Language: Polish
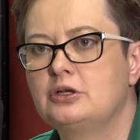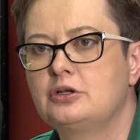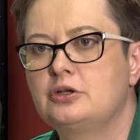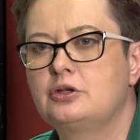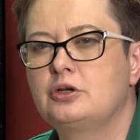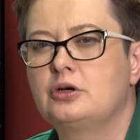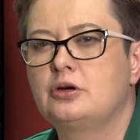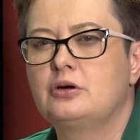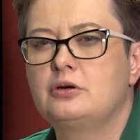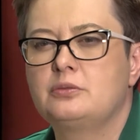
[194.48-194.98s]

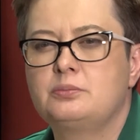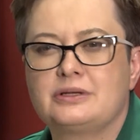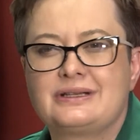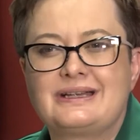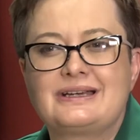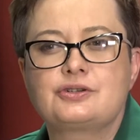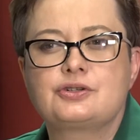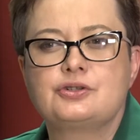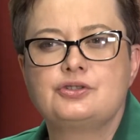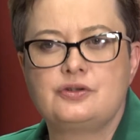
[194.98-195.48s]
do
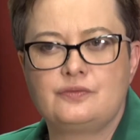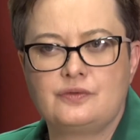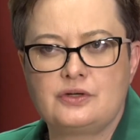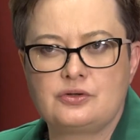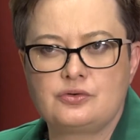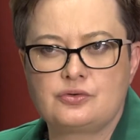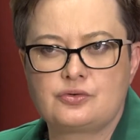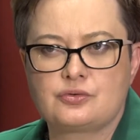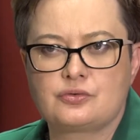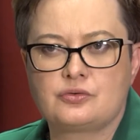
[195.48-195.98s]
bodajże
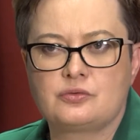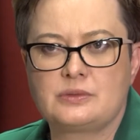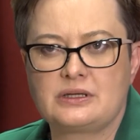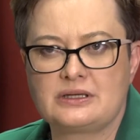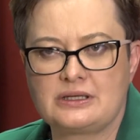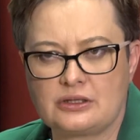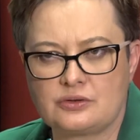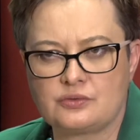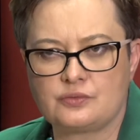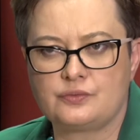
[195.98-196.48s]
9
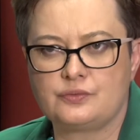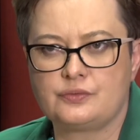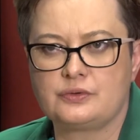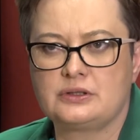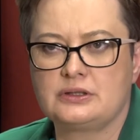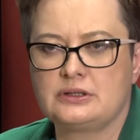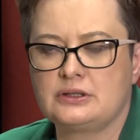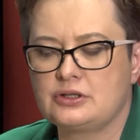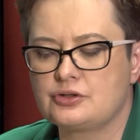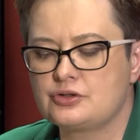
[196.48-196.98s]
mandatów, e,
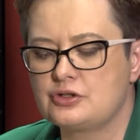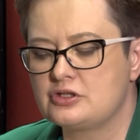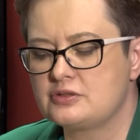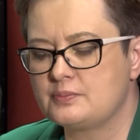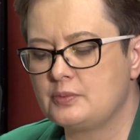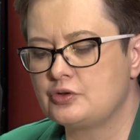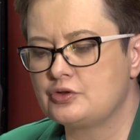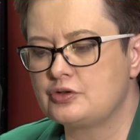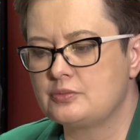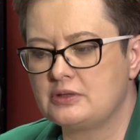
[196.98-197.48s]
mhm. jeżeli
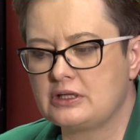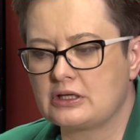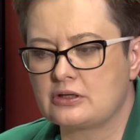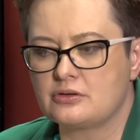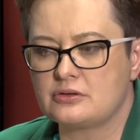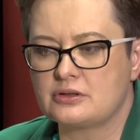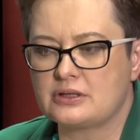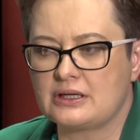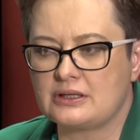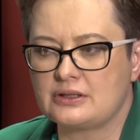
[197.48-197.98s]
spojrzymy na
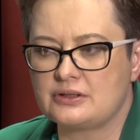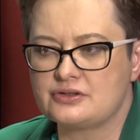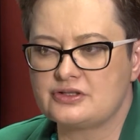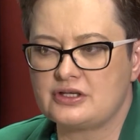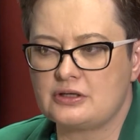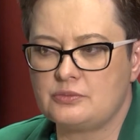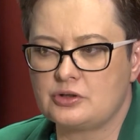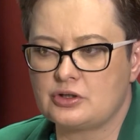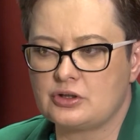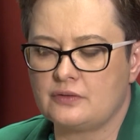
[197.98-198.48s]
okręgi
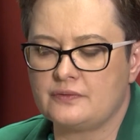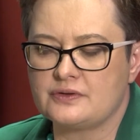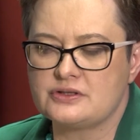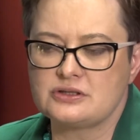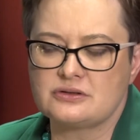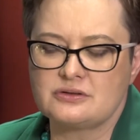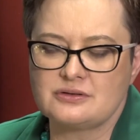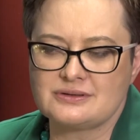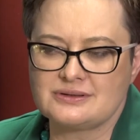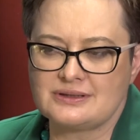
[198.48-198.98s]
sejmikowe.
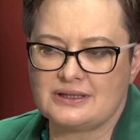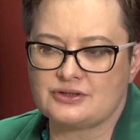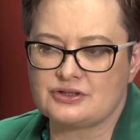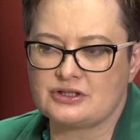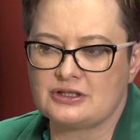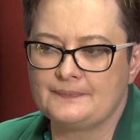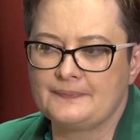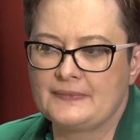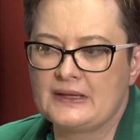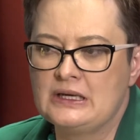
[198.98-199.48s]
Co to
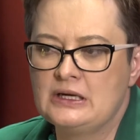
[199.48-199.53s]
oznacza?